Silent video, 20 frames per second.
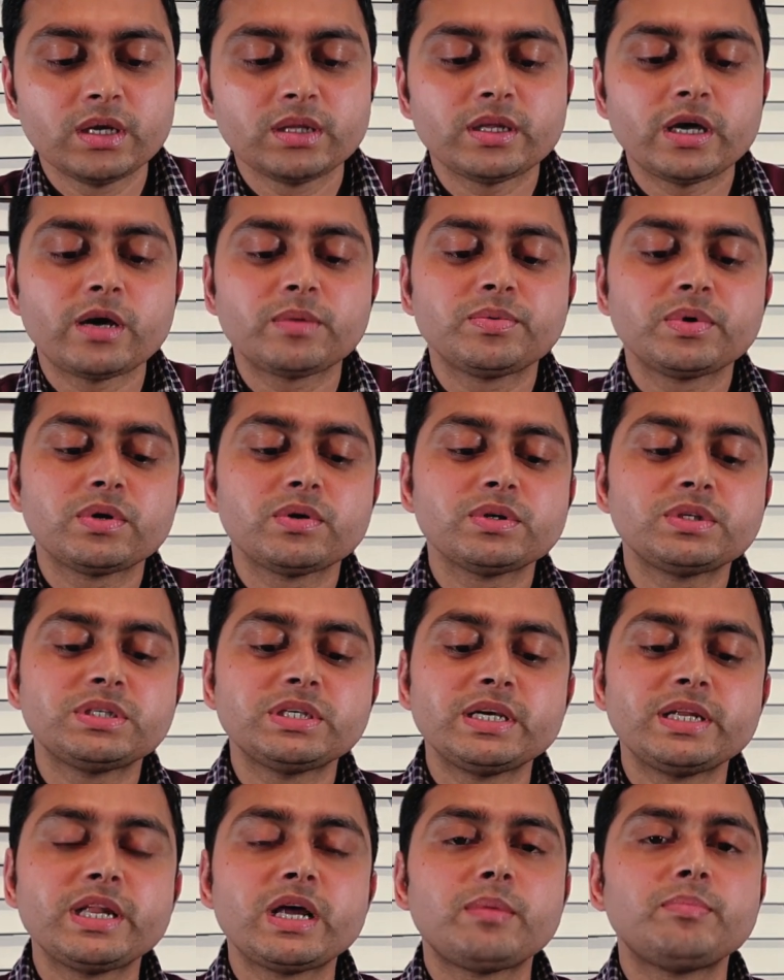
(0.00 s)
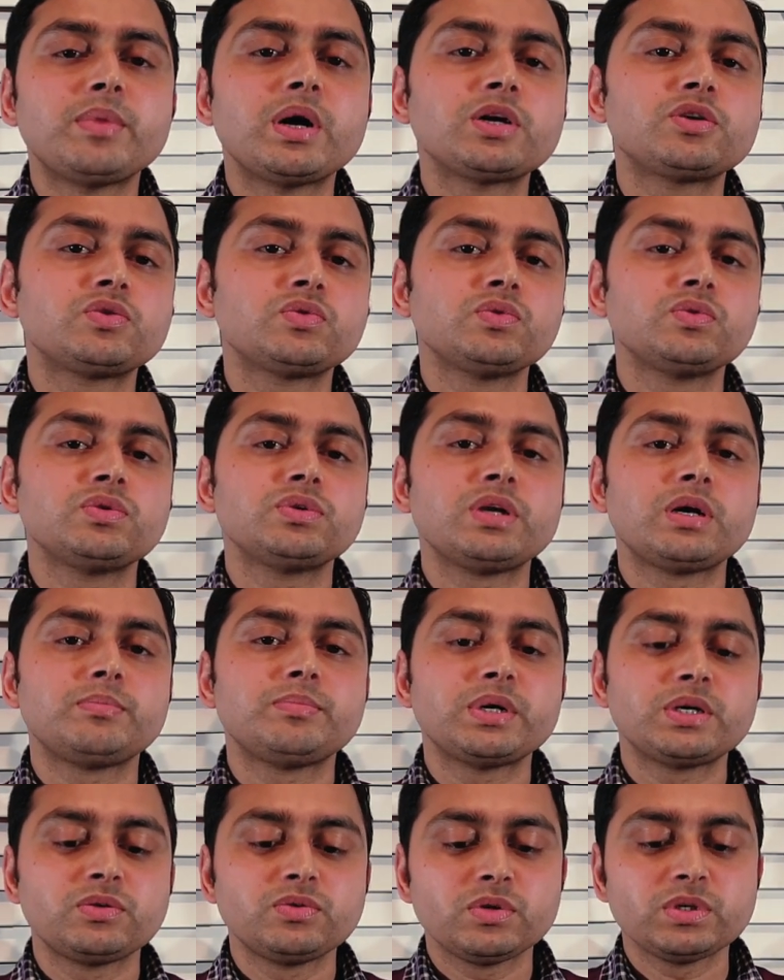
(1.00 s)
তারপরে হচ্ছে নাম্বার টু
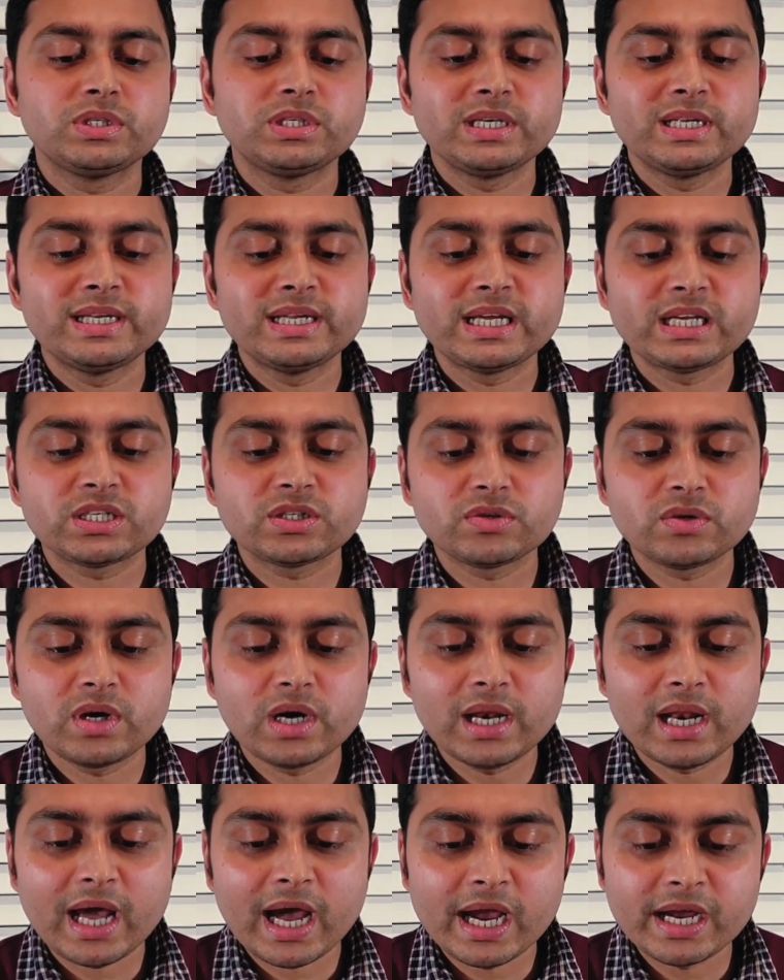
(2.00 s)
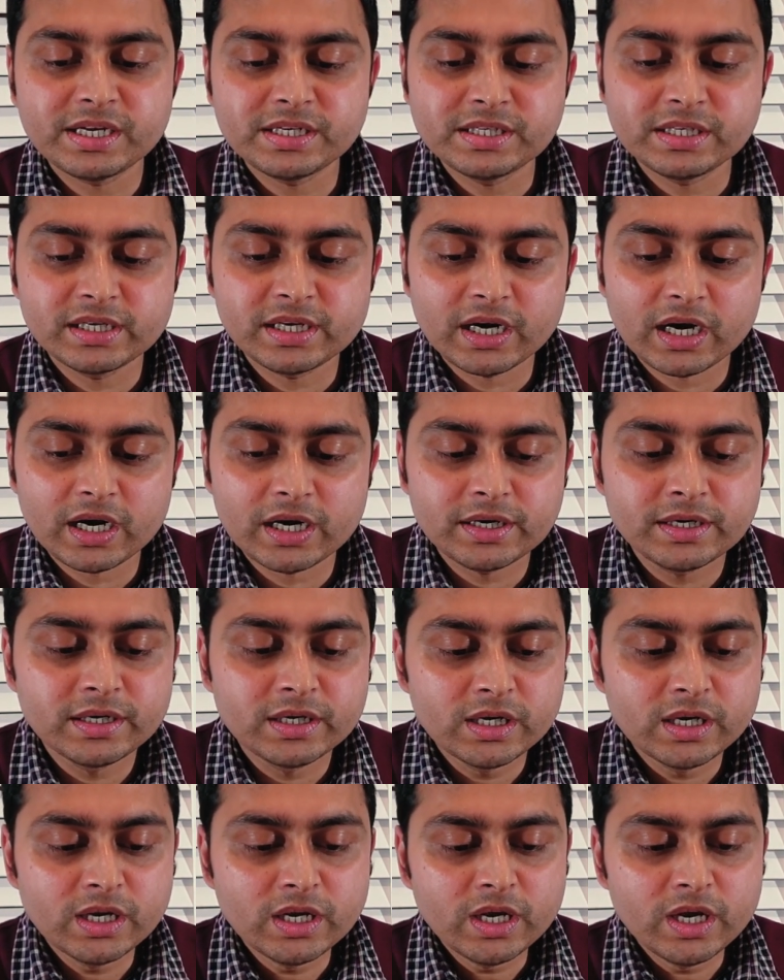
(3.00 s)
নাম্বার টু হচ্ছে ন্যাশনাল আইডি কার্ড
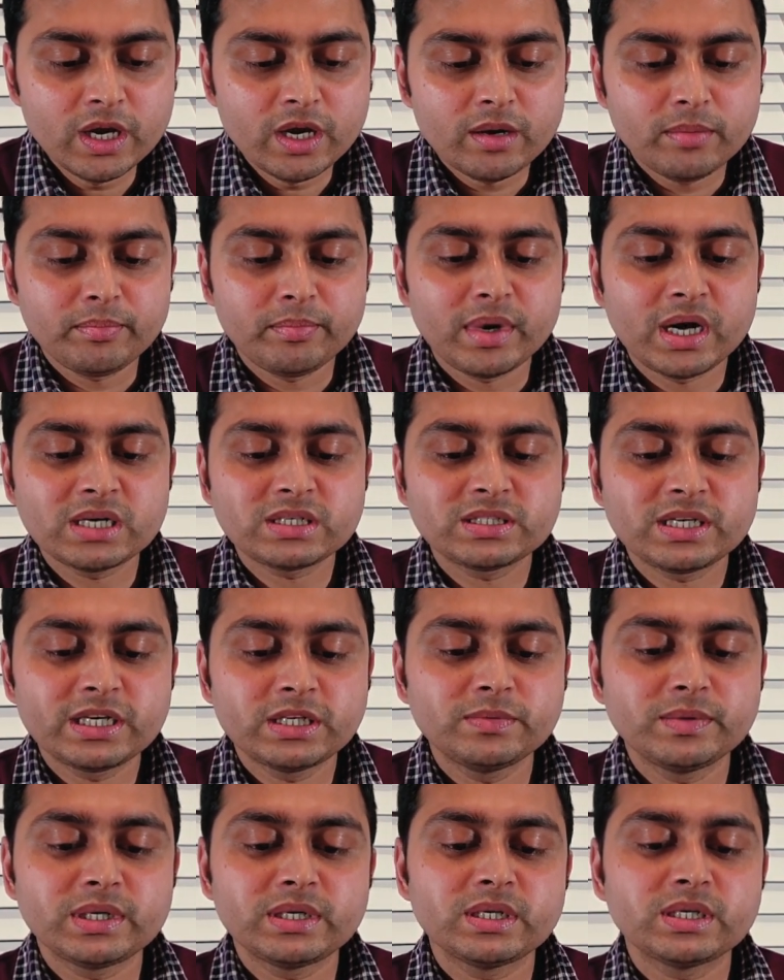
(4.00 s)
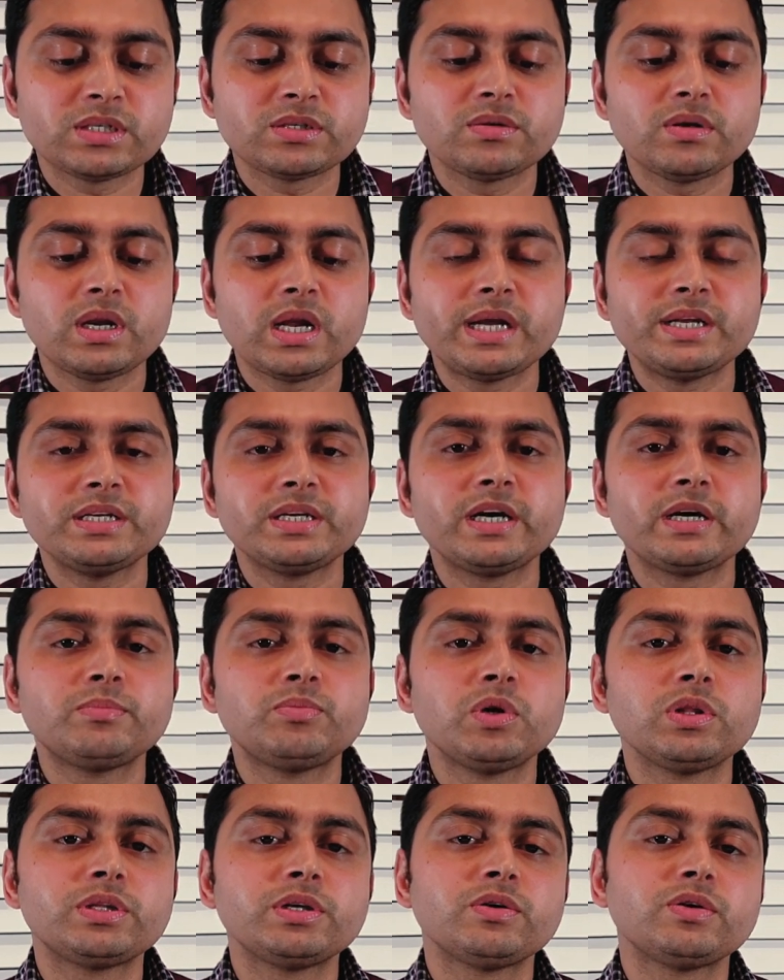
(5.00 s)
বার্থ সার্টিফিকেট ন্যাশনাল আইডি কার্ড
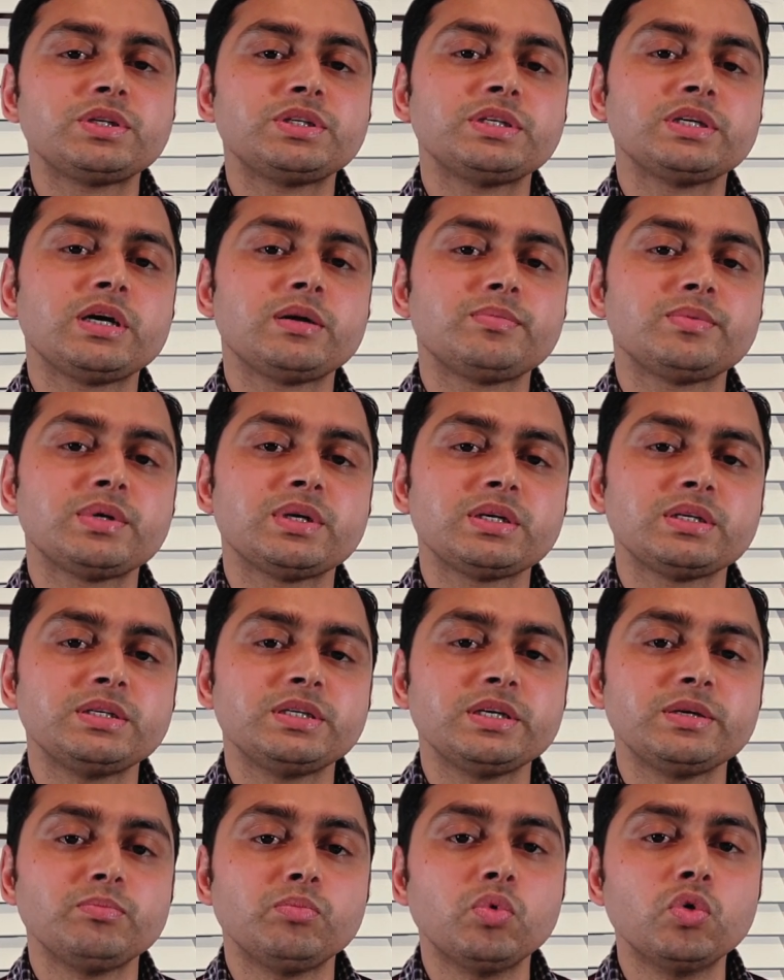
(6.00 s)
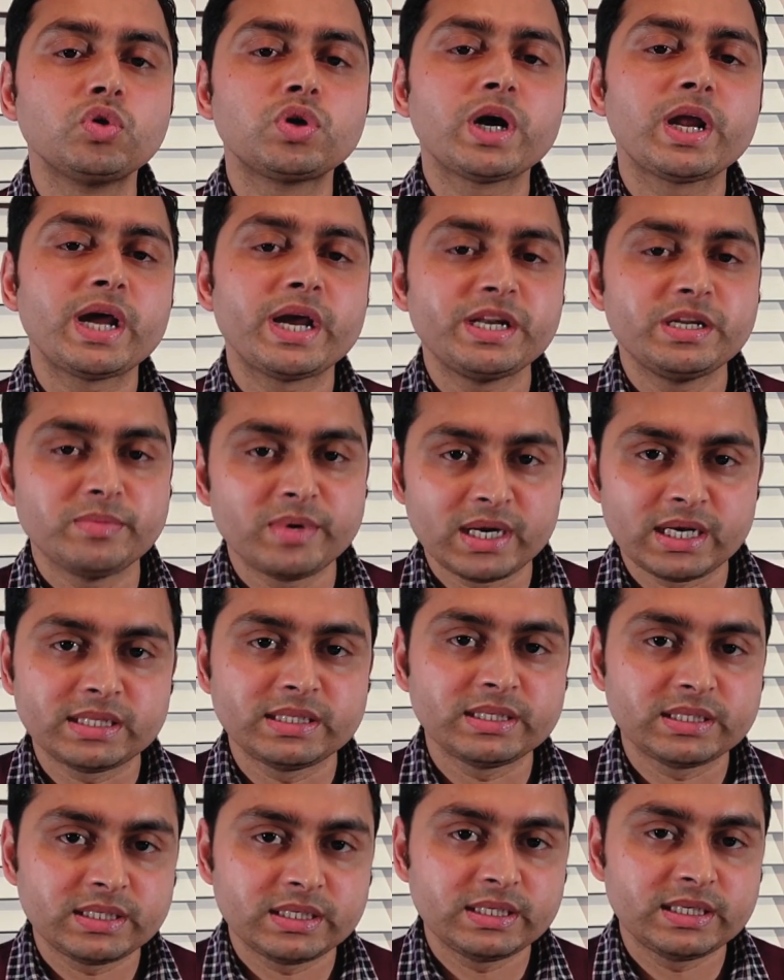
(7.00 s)
বলতে হচ্ছে আপনার যে ভোটার আইডি
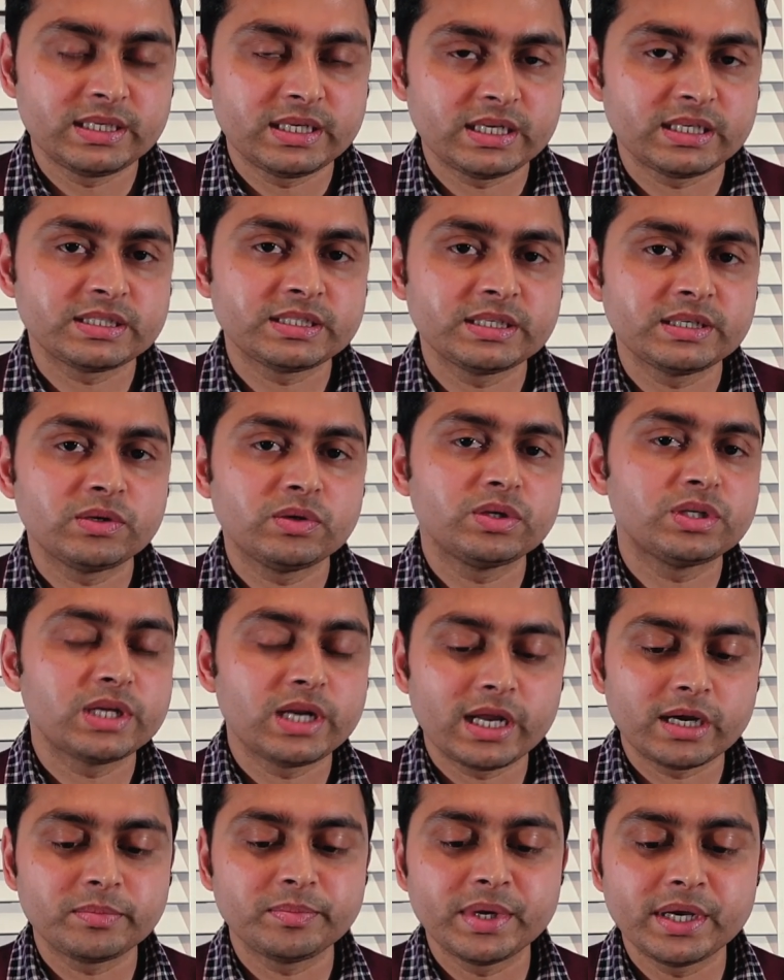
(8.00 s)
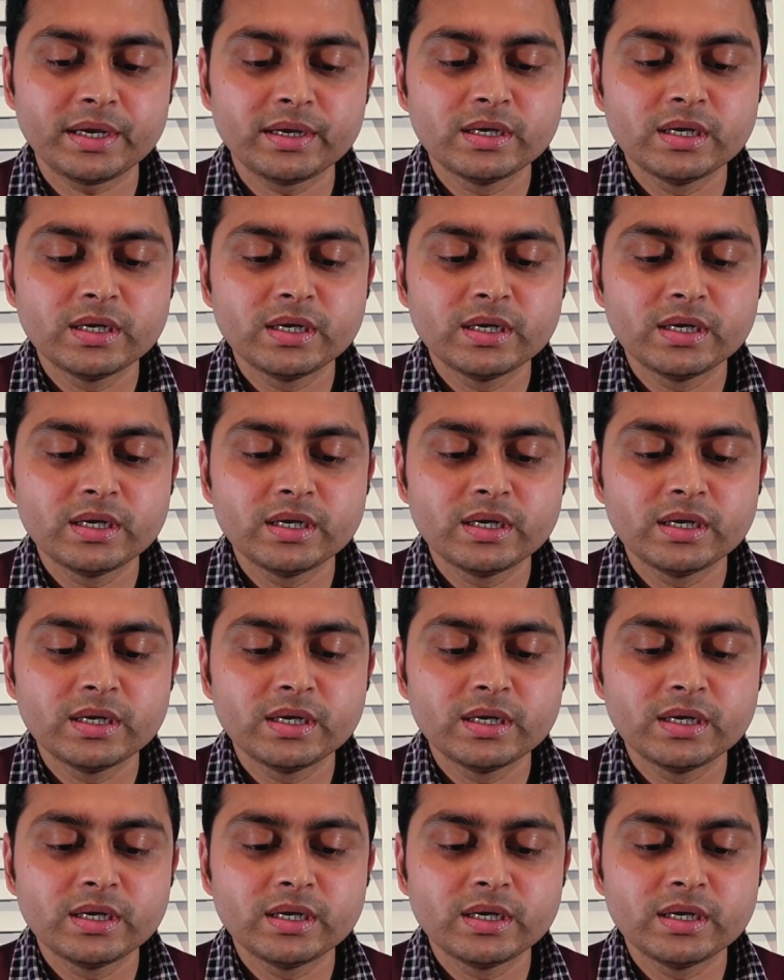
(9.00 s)
বাংলাদেশে যেটা আছে ওইটা লাগবে